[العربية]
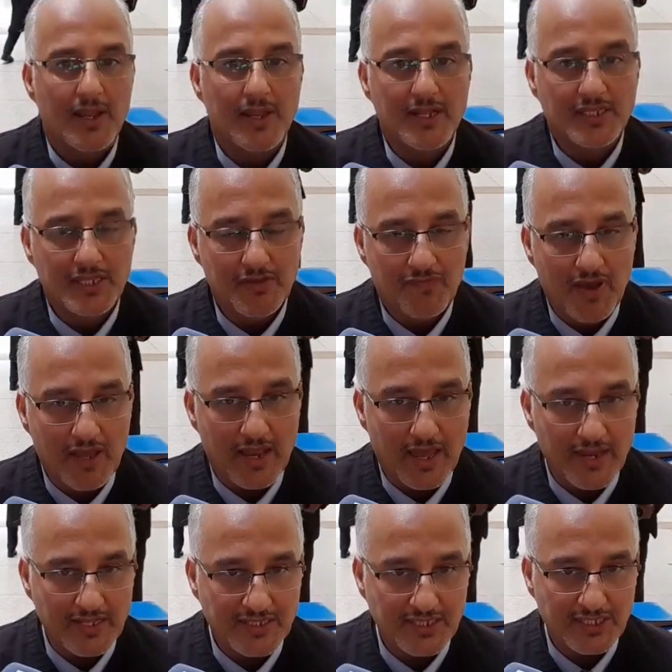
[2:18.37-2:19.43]
لانتفاء
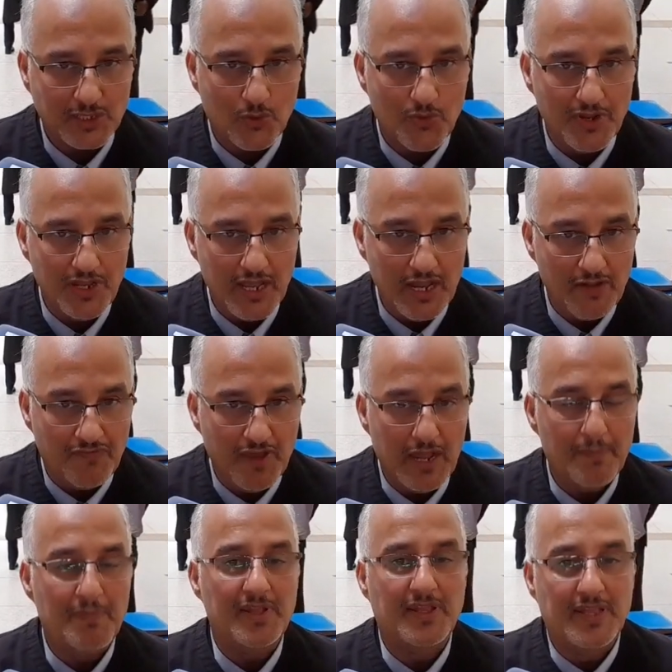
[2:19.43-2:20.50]
العناصر التكوينية
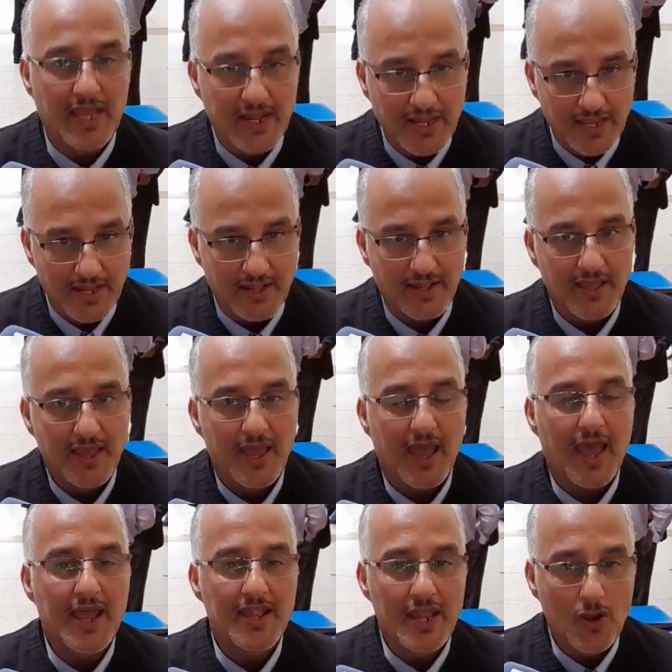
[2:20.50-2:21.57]
للفعل بالدليل
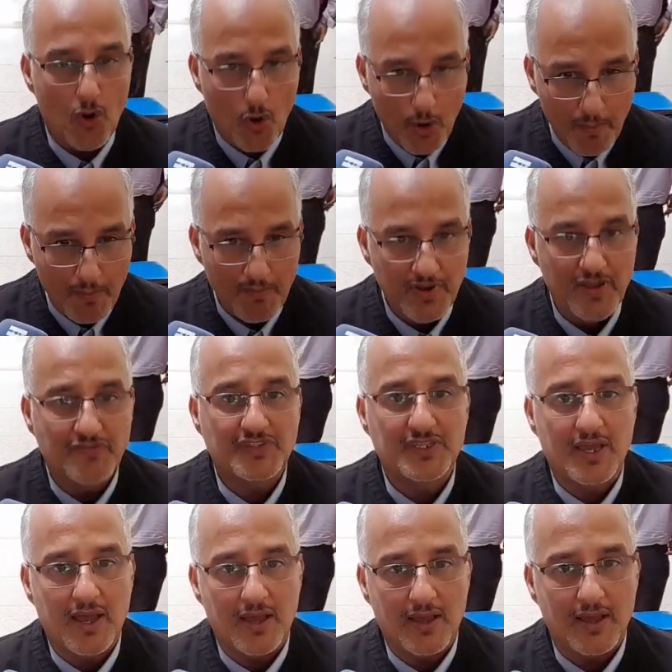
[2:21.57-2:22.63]
أن الأم
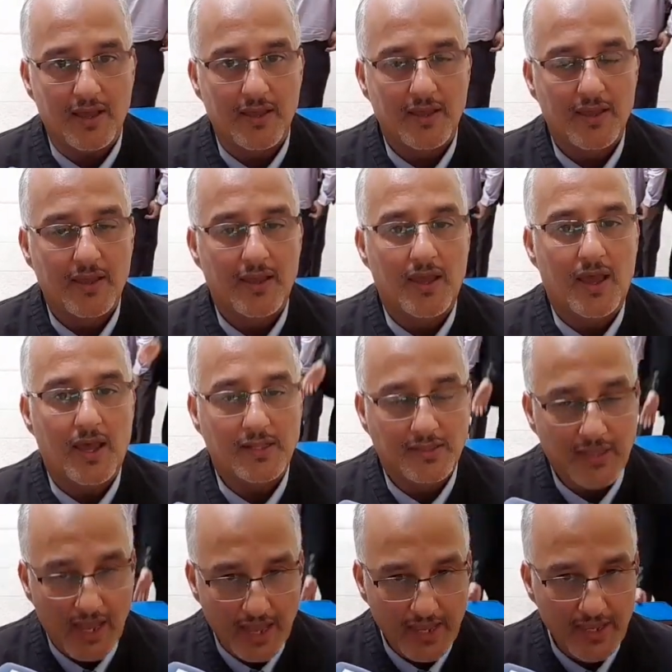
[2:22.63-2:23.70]
نفسها
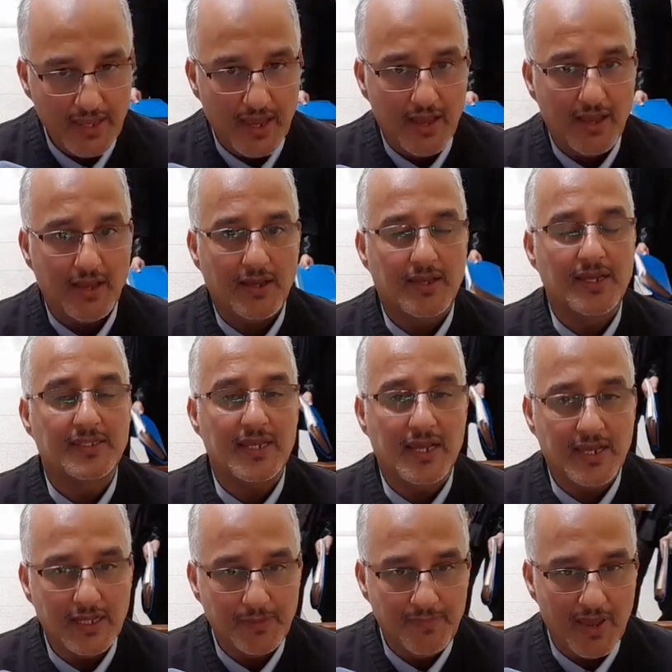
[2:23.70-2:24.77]
الضحية
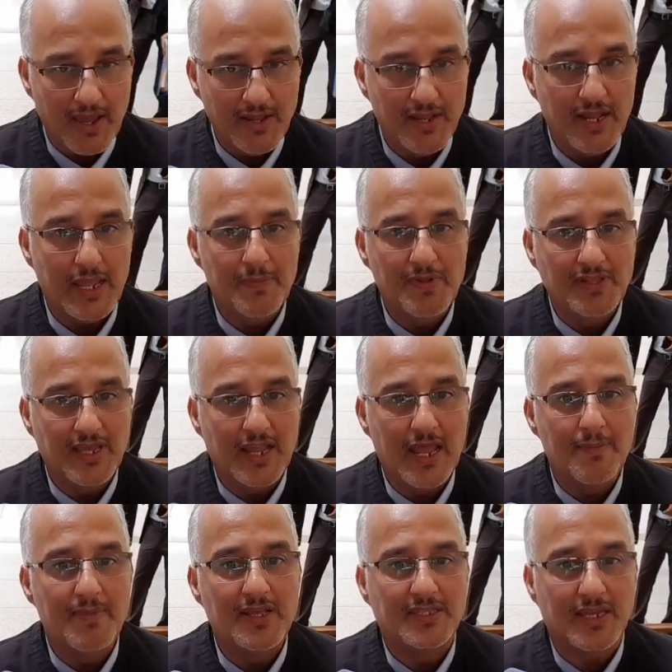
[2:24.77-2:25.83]
كتأكد بأن الابن
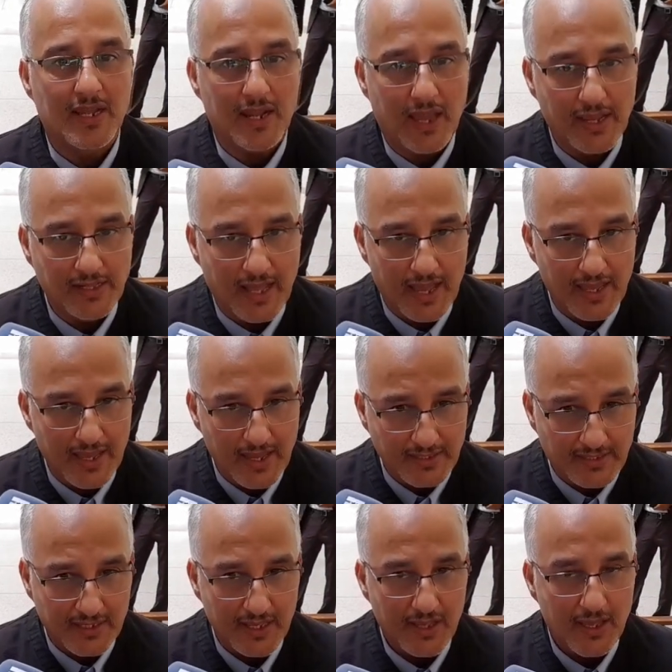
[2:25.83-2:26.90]
ديالها مازال على قيد الحياة